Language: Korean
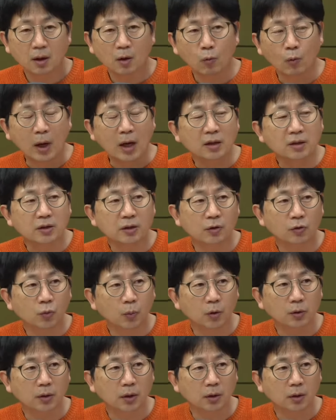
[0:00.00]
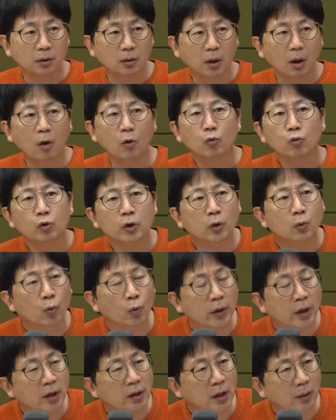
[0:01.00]
왕실에서 볼 때는 어 우리
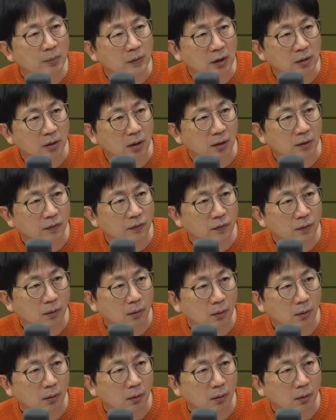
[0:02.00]
고향이 함락당했어.